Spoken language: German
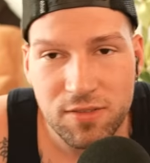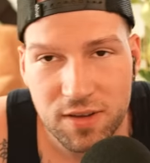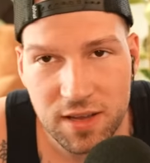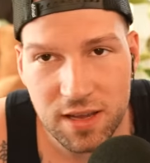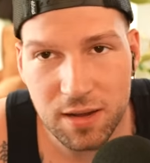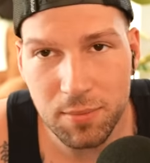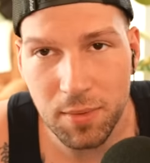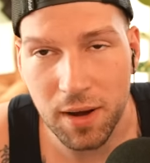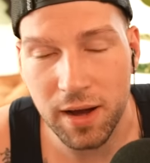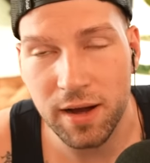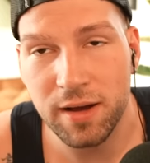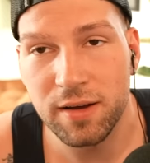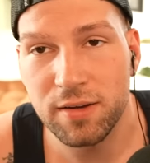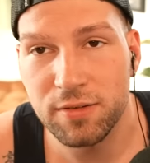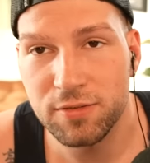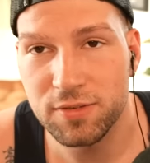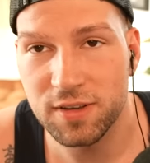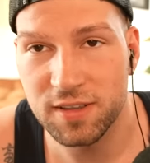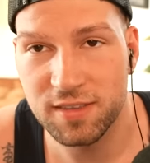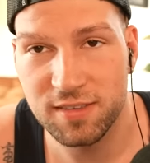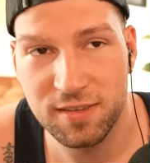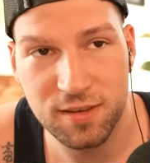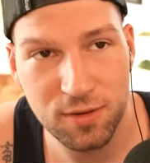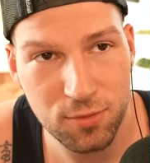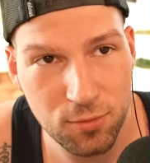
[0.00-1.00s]
Wie immer,
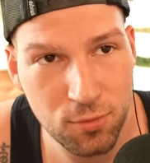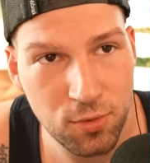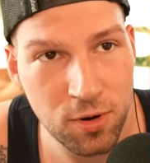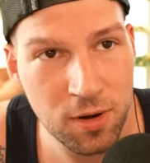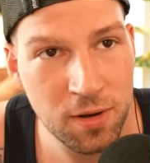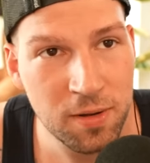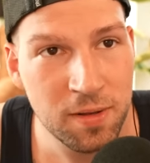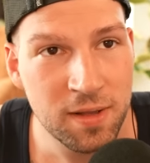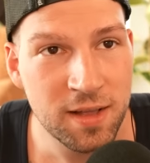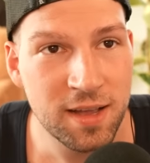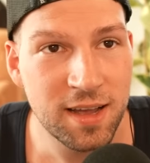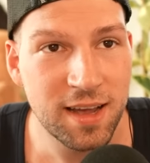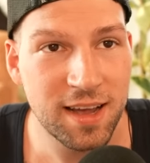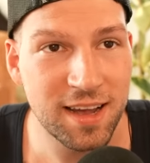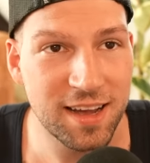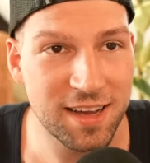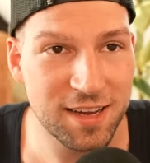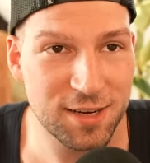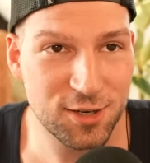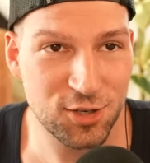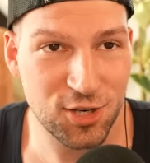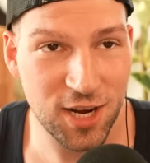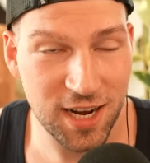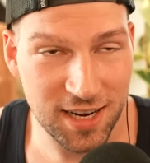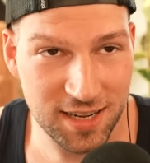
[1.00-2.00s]
14 Uhr.
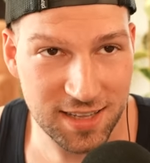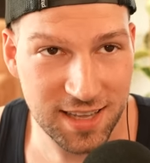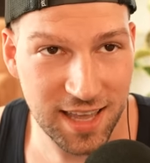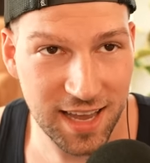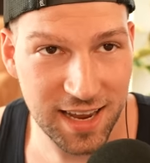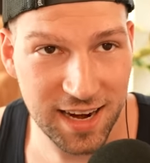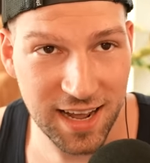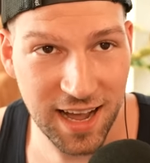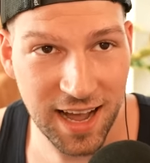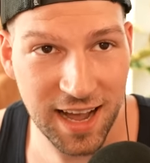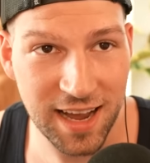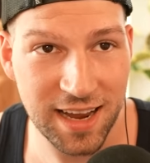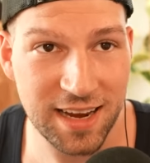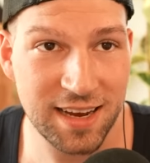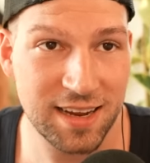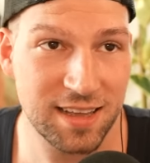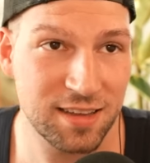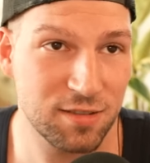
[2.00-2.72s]
Äh, schaltet gerne ein.